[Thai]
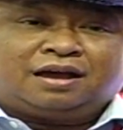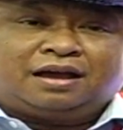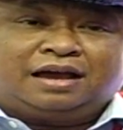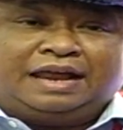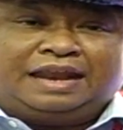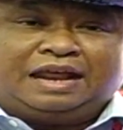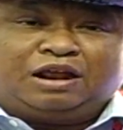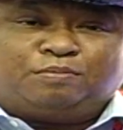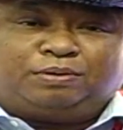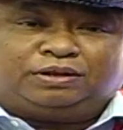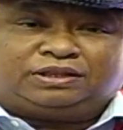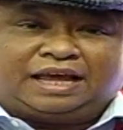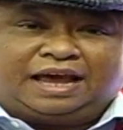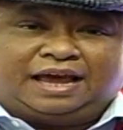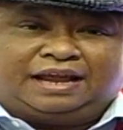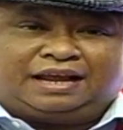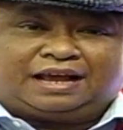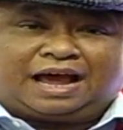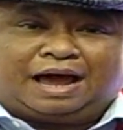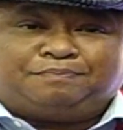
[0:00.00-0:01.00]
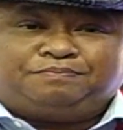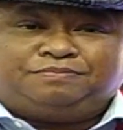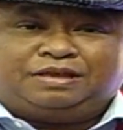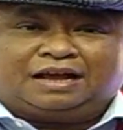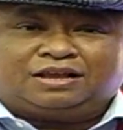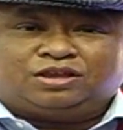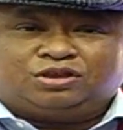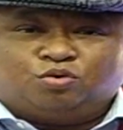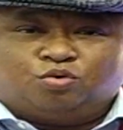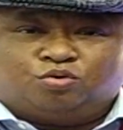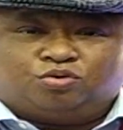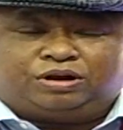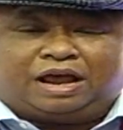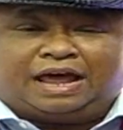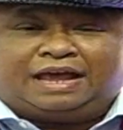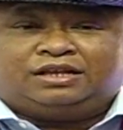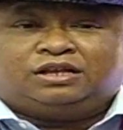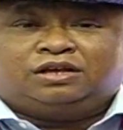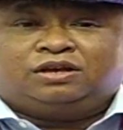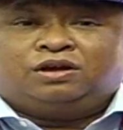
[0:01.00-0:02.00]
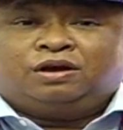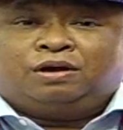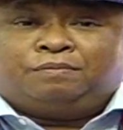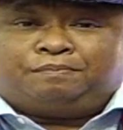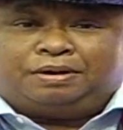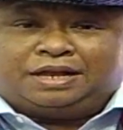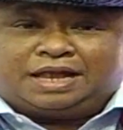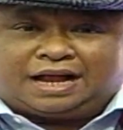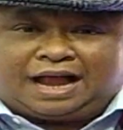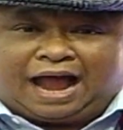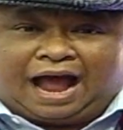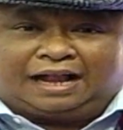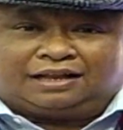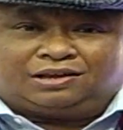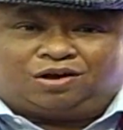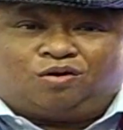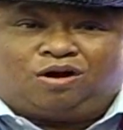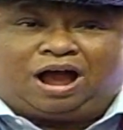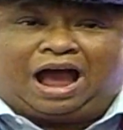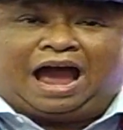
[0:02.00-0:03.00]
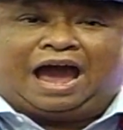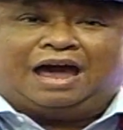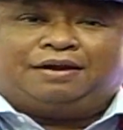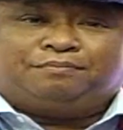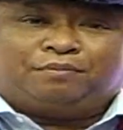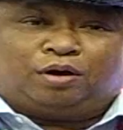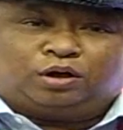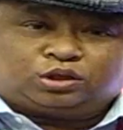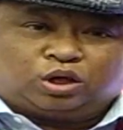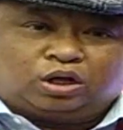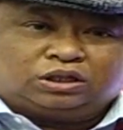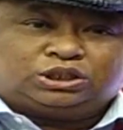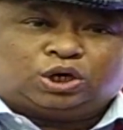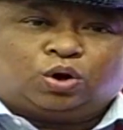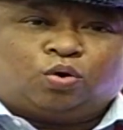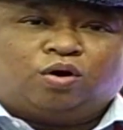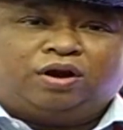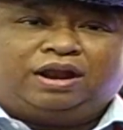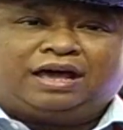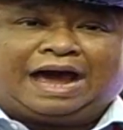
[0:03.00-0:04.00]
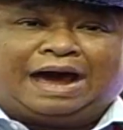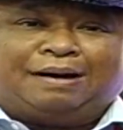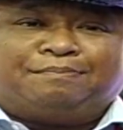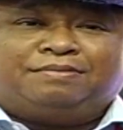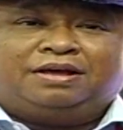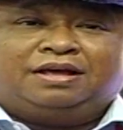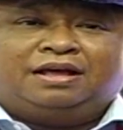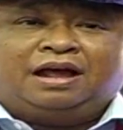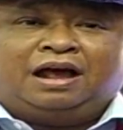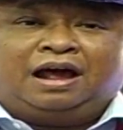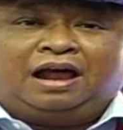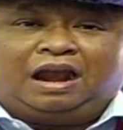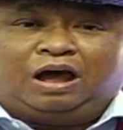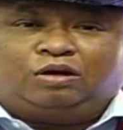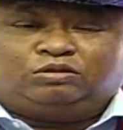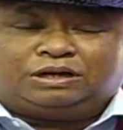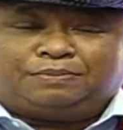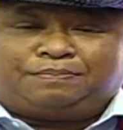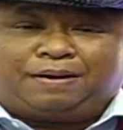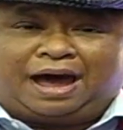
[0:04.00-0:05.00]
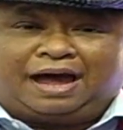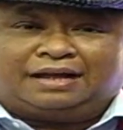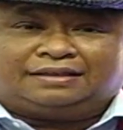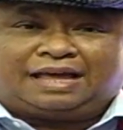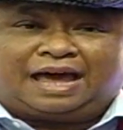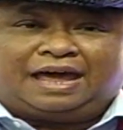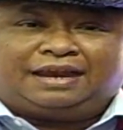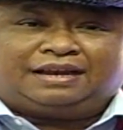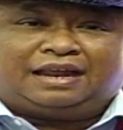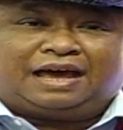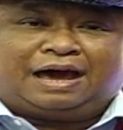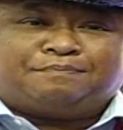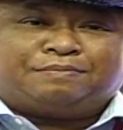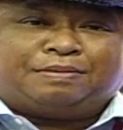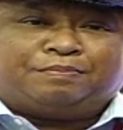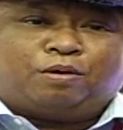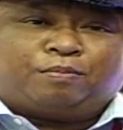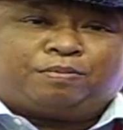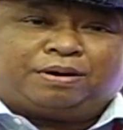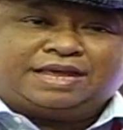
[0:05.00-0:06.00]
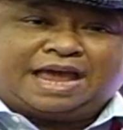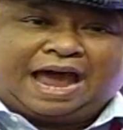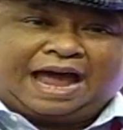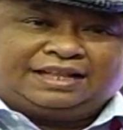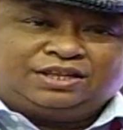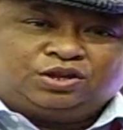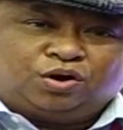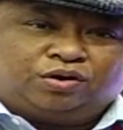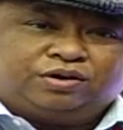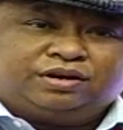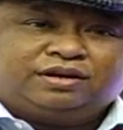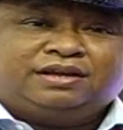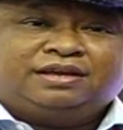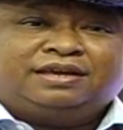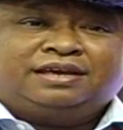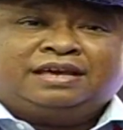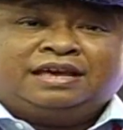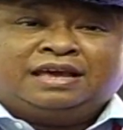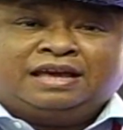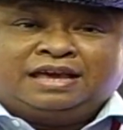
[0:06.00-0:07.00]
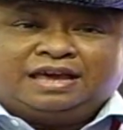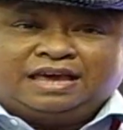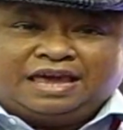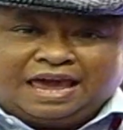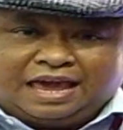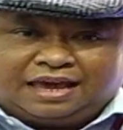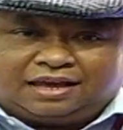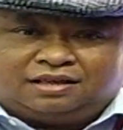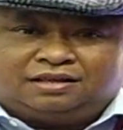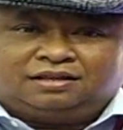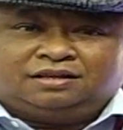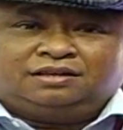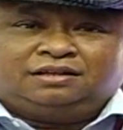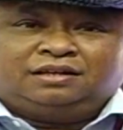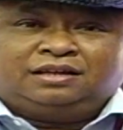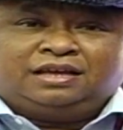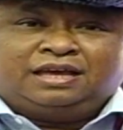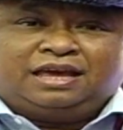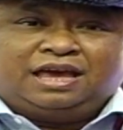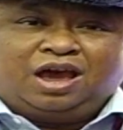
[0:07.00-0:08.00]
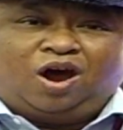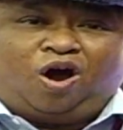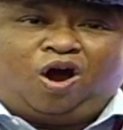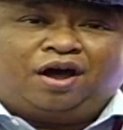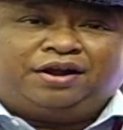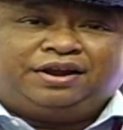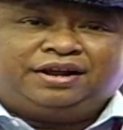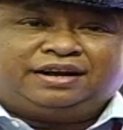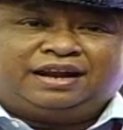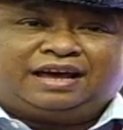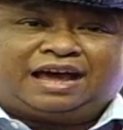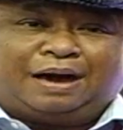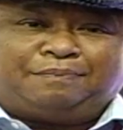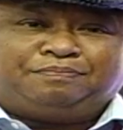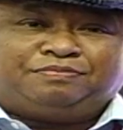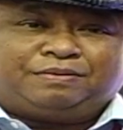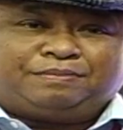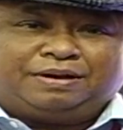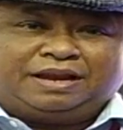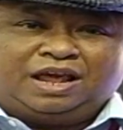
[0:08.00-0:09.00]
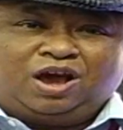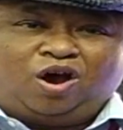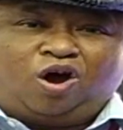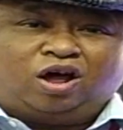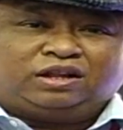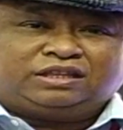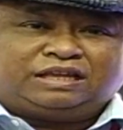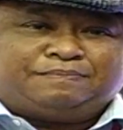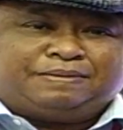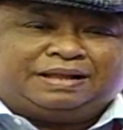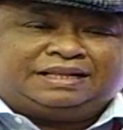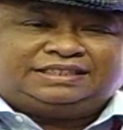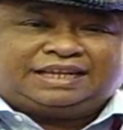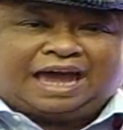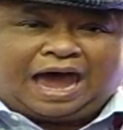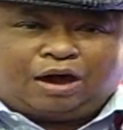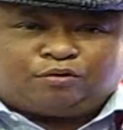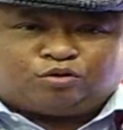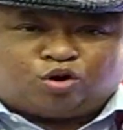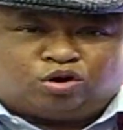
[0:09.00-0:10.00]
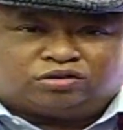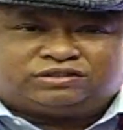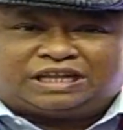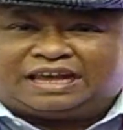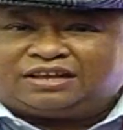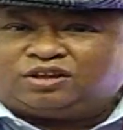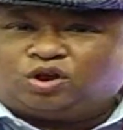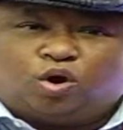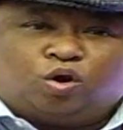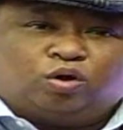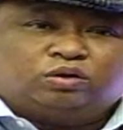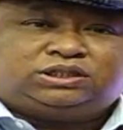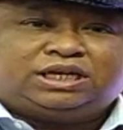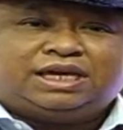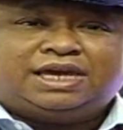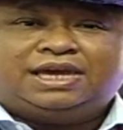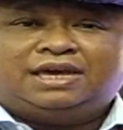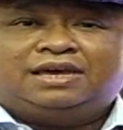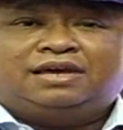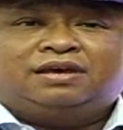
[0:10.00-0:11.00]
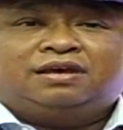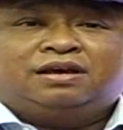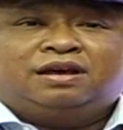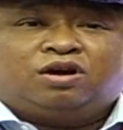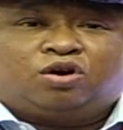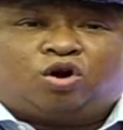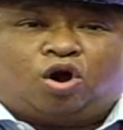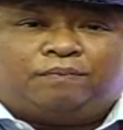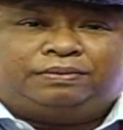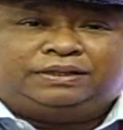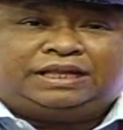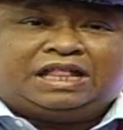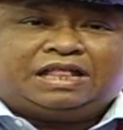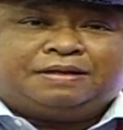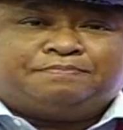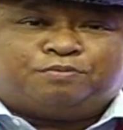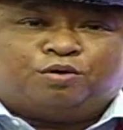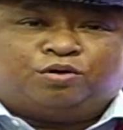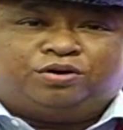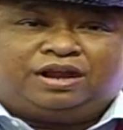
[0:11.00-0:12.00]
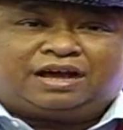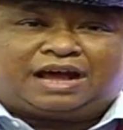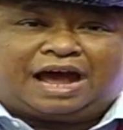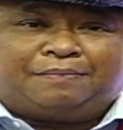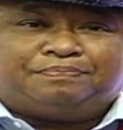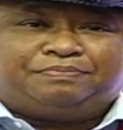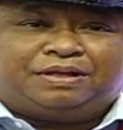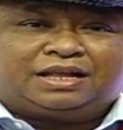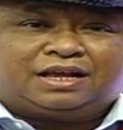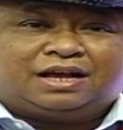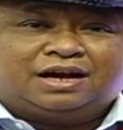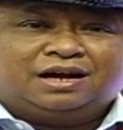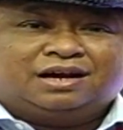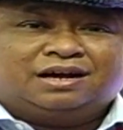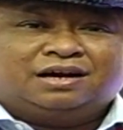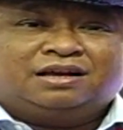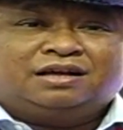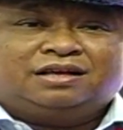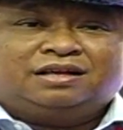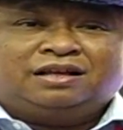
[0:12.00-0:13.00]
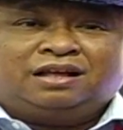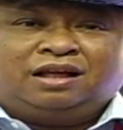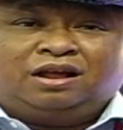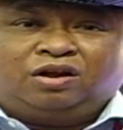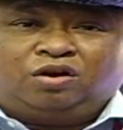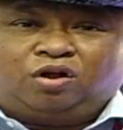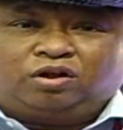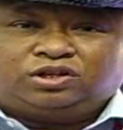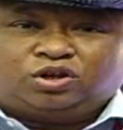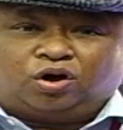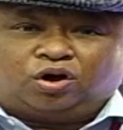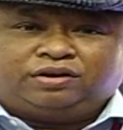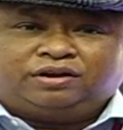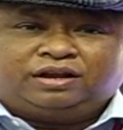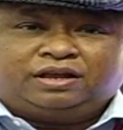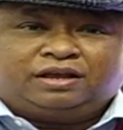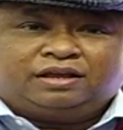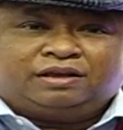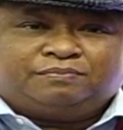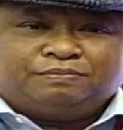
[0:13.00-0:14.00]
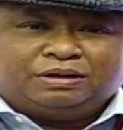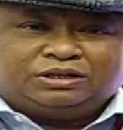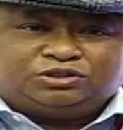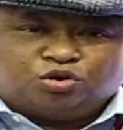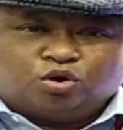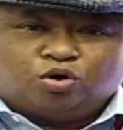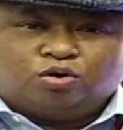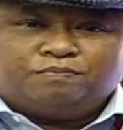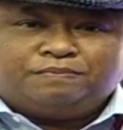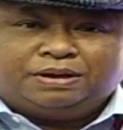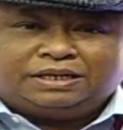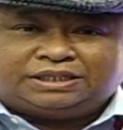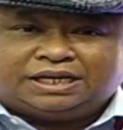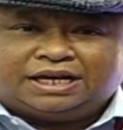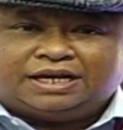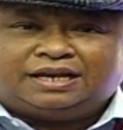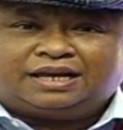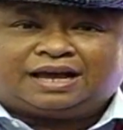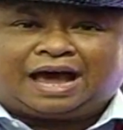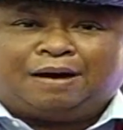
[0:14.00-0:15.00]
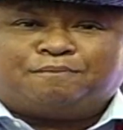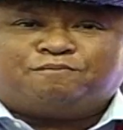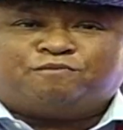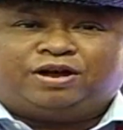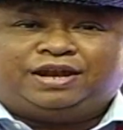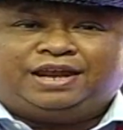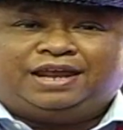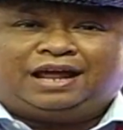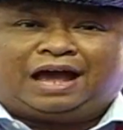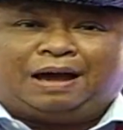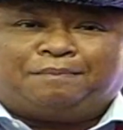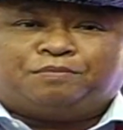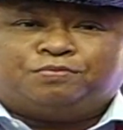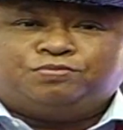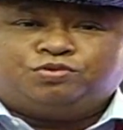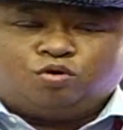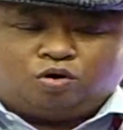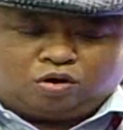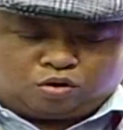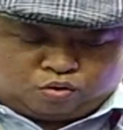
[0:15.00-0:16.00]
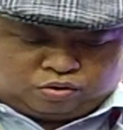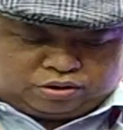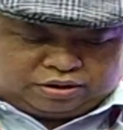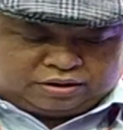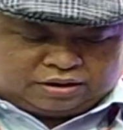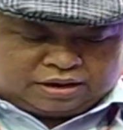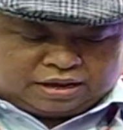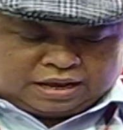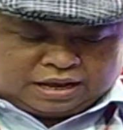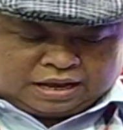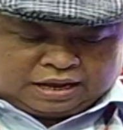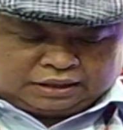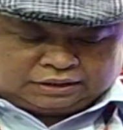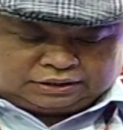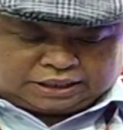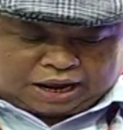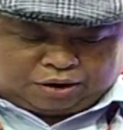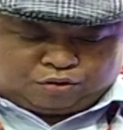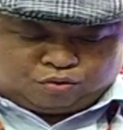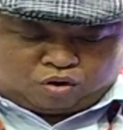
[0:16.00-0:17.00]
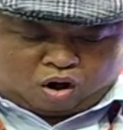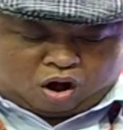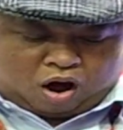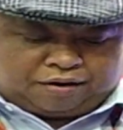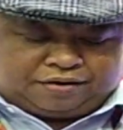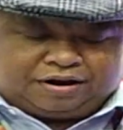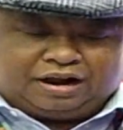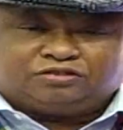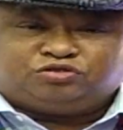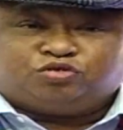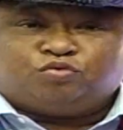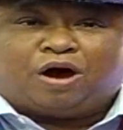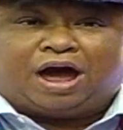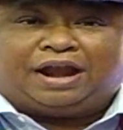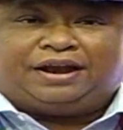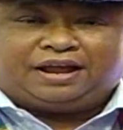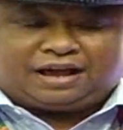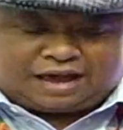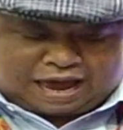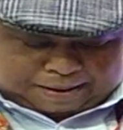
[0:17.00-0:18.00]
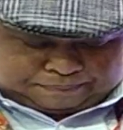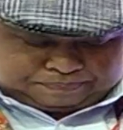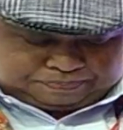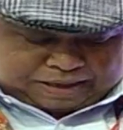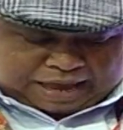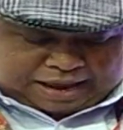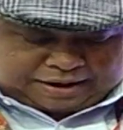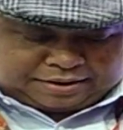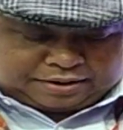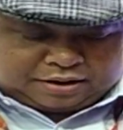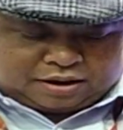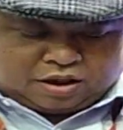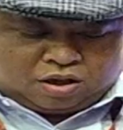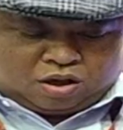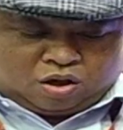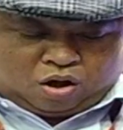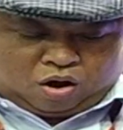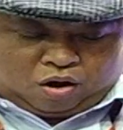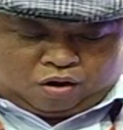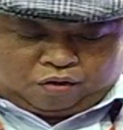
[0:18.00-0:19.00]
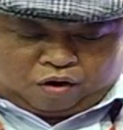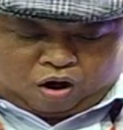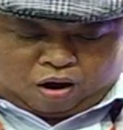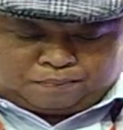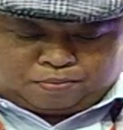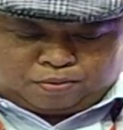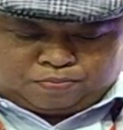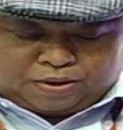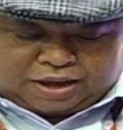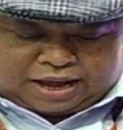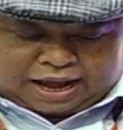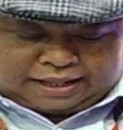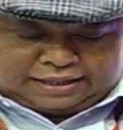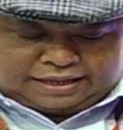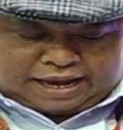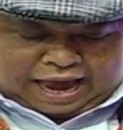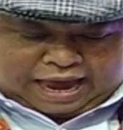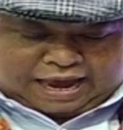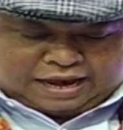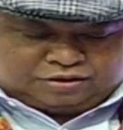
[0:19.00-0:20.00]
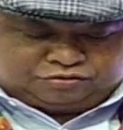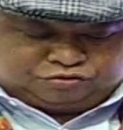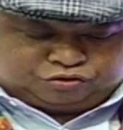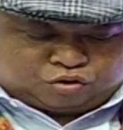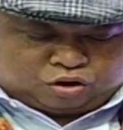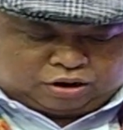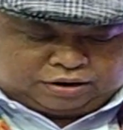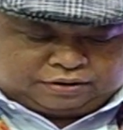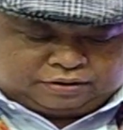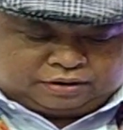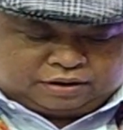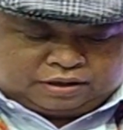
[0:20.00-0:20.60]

คลินิกโรคอุบัติเหตุนะครับยังอยู่ในบรรยากาศของงานมอเตอร์โชว์นะครับ เราจะพาท่านนะครับมาพบกับยานยนต์ อีกที่ห้อหนึ่งนะครับซึ่งเป็นที่ห้อ ที่เป็นเจ้าของเทคโนโลยีของประเทศญี่ปุ่นนะครับ นั่นคือรยนต์มิตซูบิชินะครับ วันนี้นะครับอยู่กับคุณจารุกรเรืองสุวรรณนะครับท่านรองผู้อำนวยการใหญ่ส่วน